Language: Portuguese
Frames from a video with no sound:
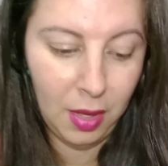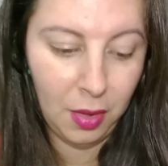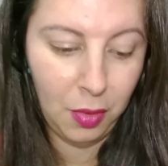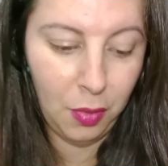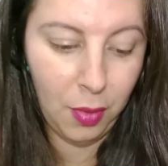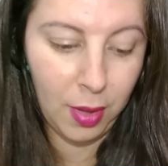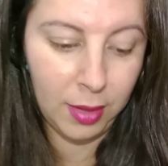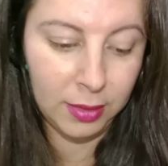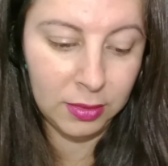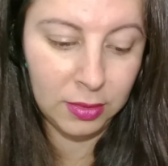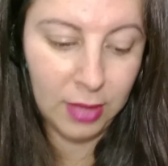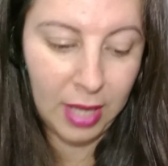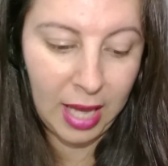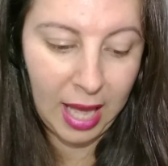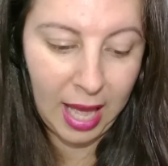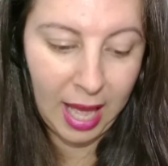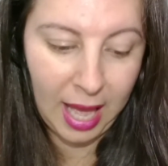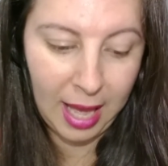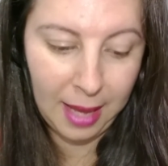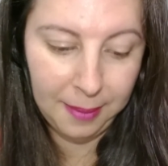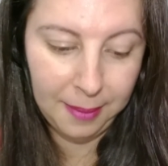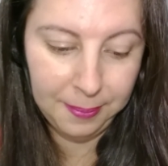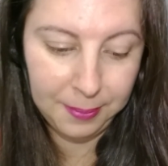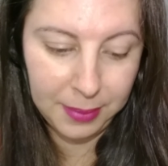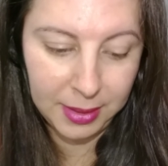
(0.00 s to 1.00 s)
Quando
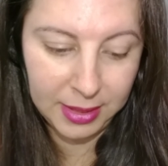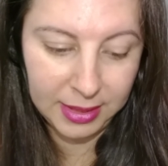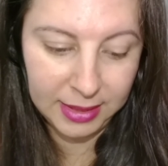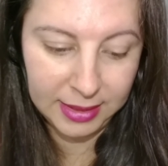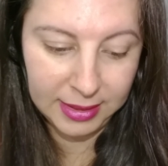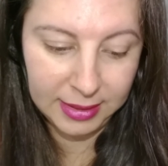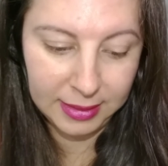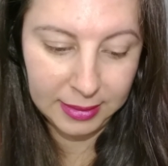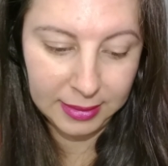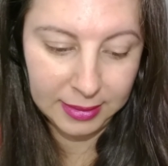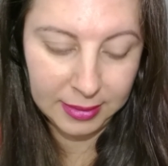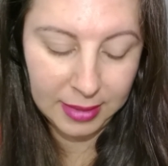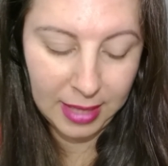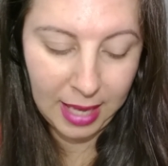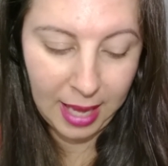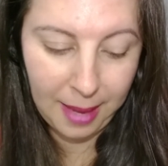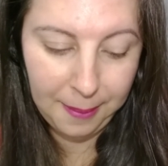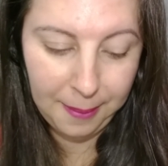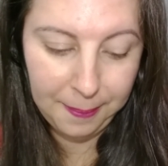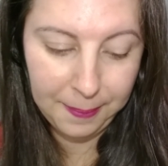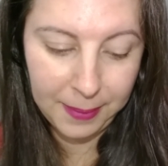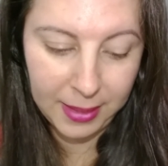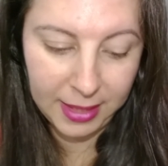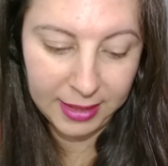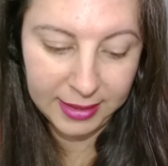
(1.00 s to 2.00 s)
a apre,
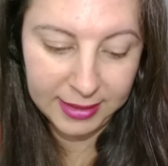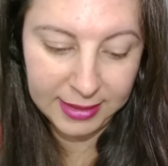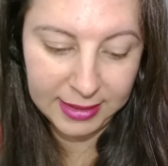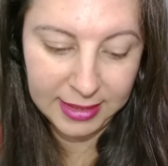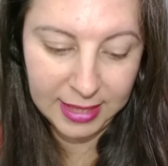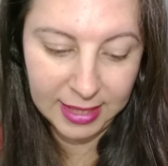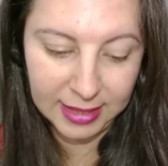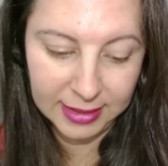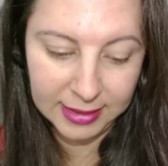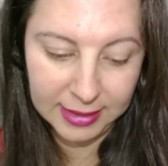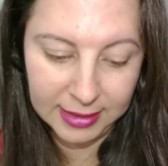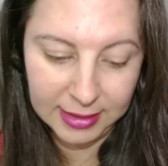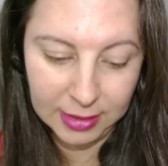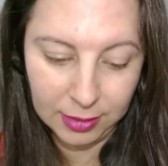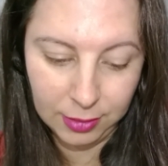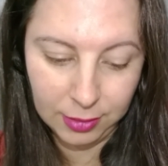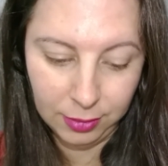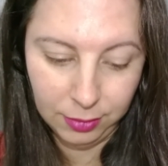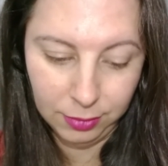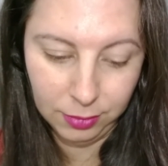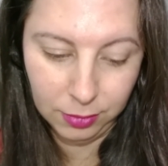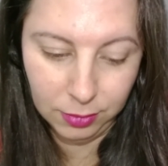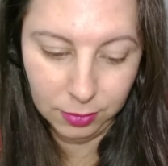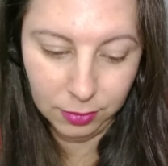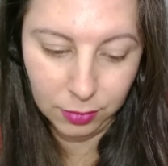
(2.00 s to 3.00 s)

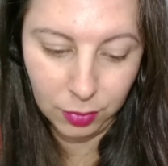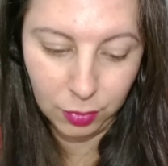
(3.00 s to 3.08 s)
apreciação